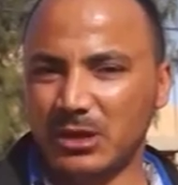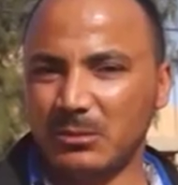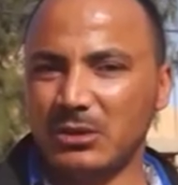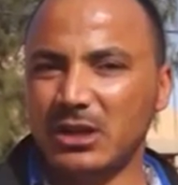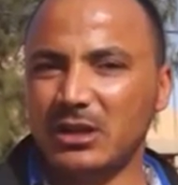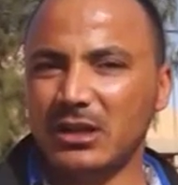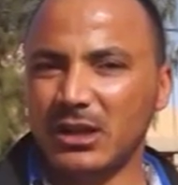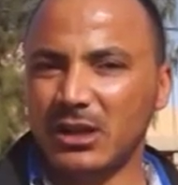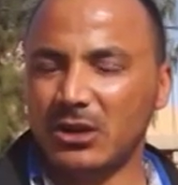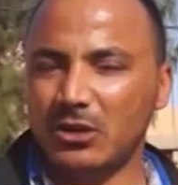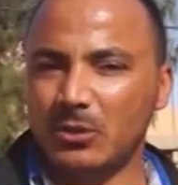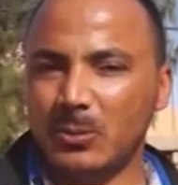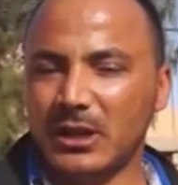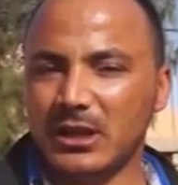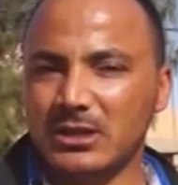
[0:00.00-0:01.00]
من منا
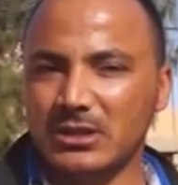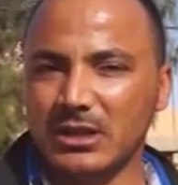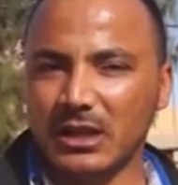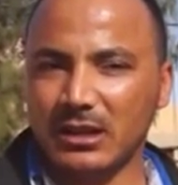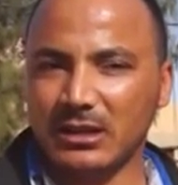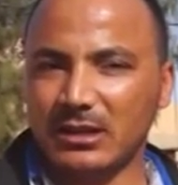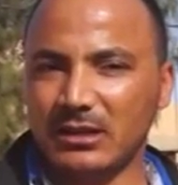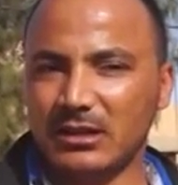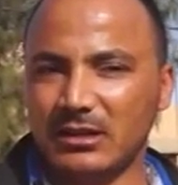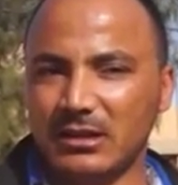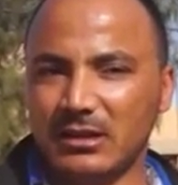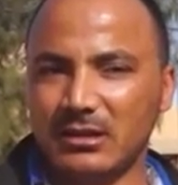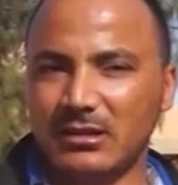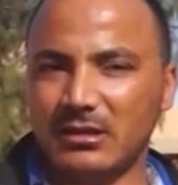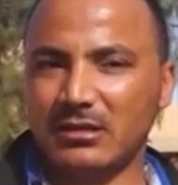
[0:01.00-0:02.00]
ومن بعد جات
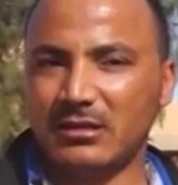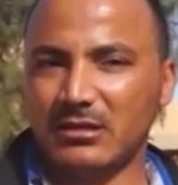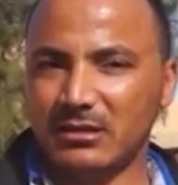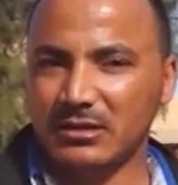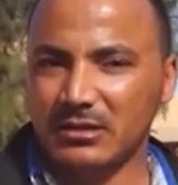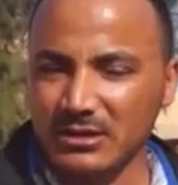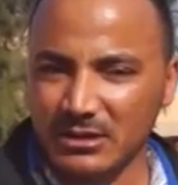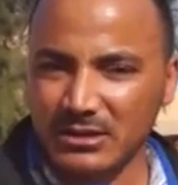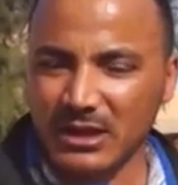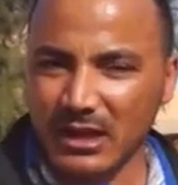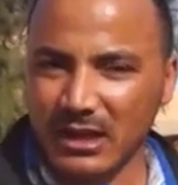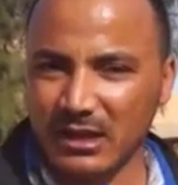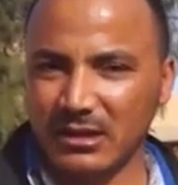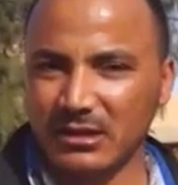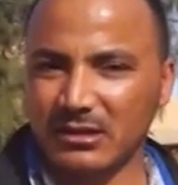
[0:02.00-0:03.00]
جاء
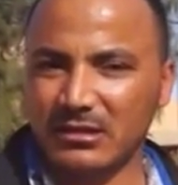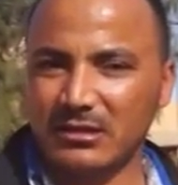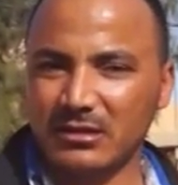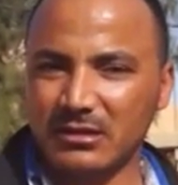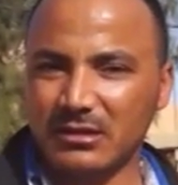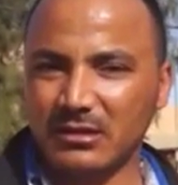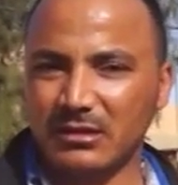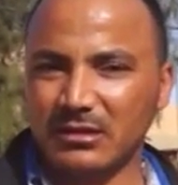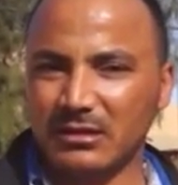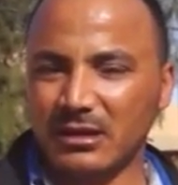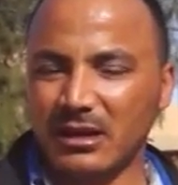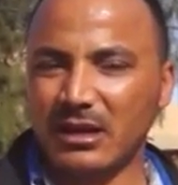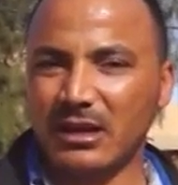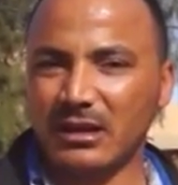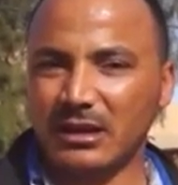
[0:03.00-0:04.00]
هذا
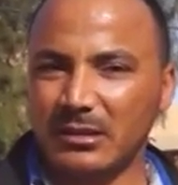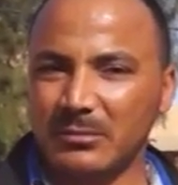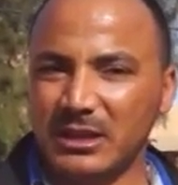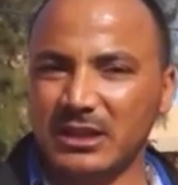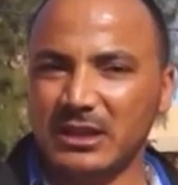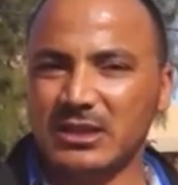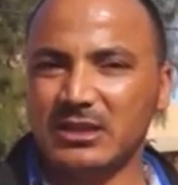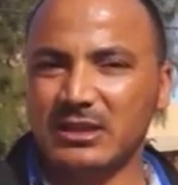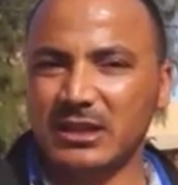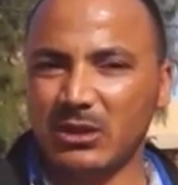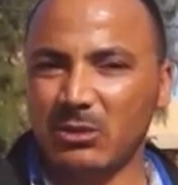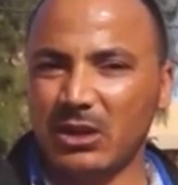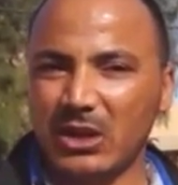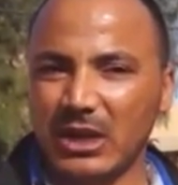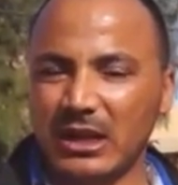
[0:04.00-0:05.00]
القرار تاع المدينه الجديده
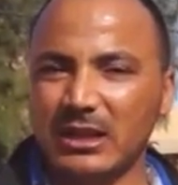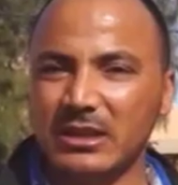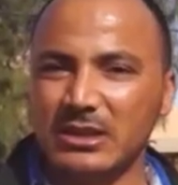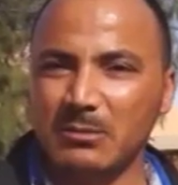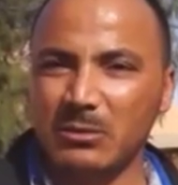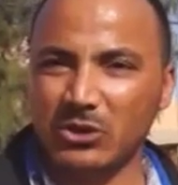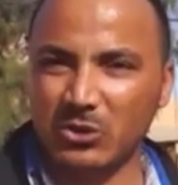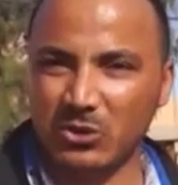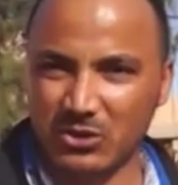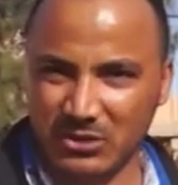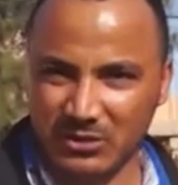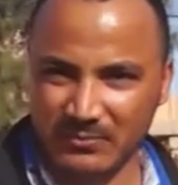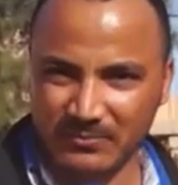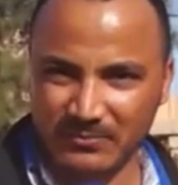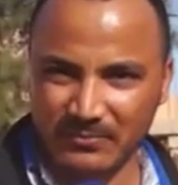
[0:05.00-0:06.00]
وكذا كذا تجمد
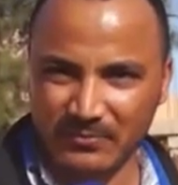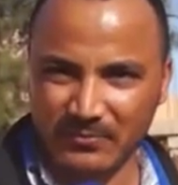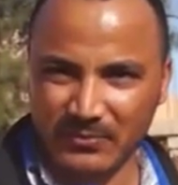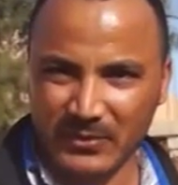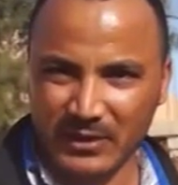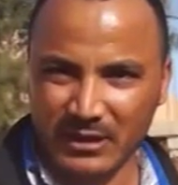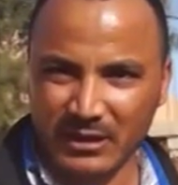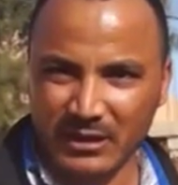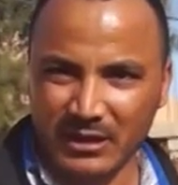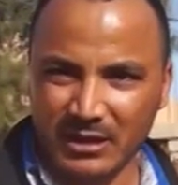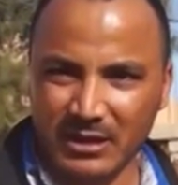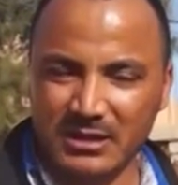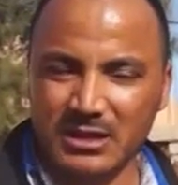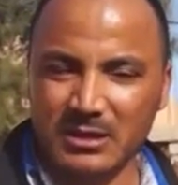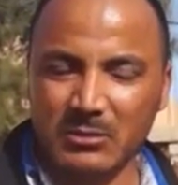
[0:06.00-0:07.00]
كلش
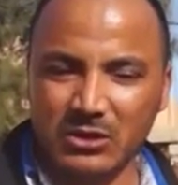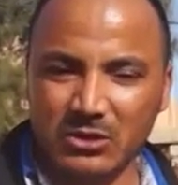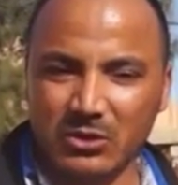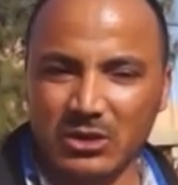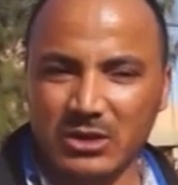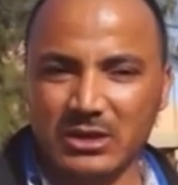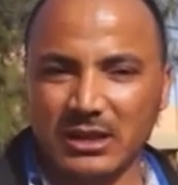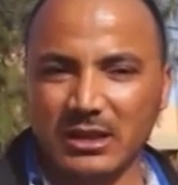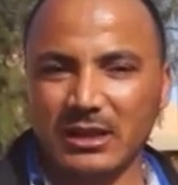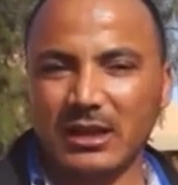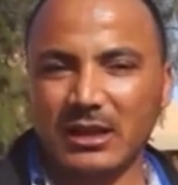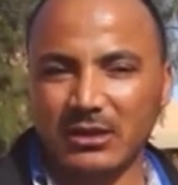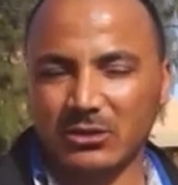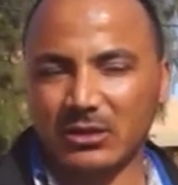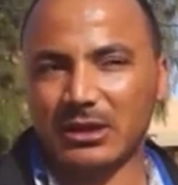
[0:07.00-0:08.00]
كيتجمد كلش حنا
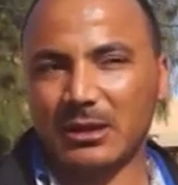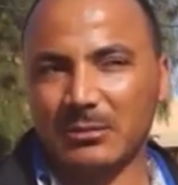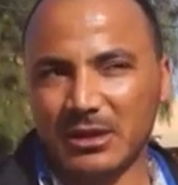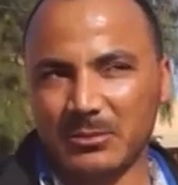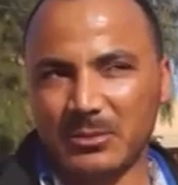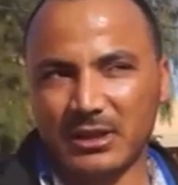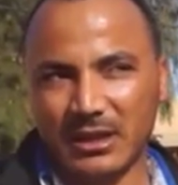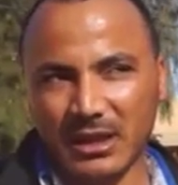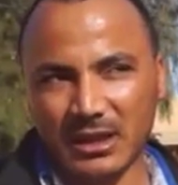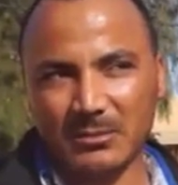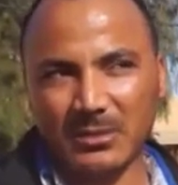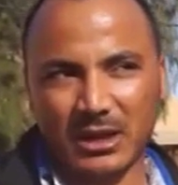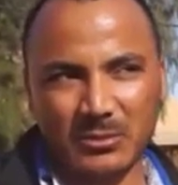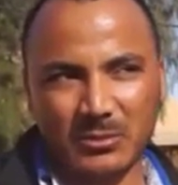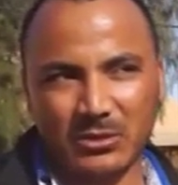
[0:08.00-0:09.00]
كنا طامعين باللي راح
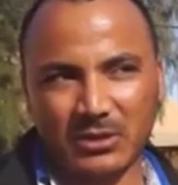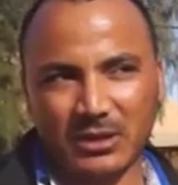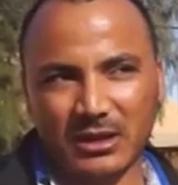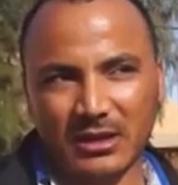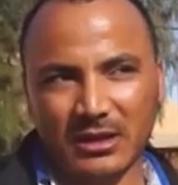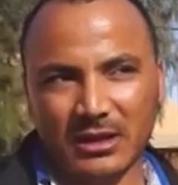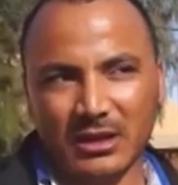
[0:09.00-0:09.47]
تم راح يبنوا لنا